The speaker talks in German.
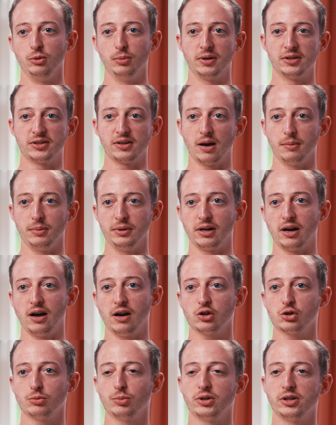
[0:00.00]
über das
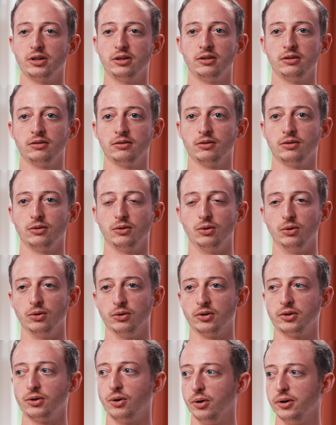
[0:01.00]
Arbitragemodell
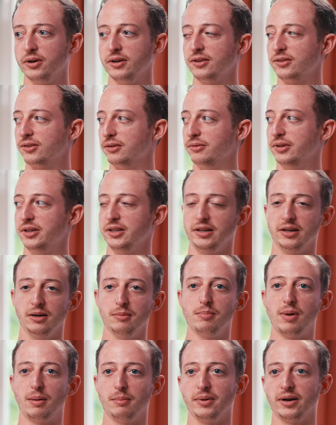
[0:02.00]
und heute sind wir hier
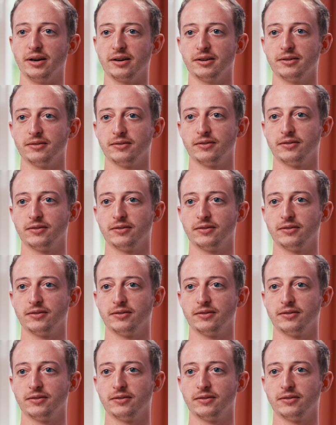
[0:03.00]
in Bamberg.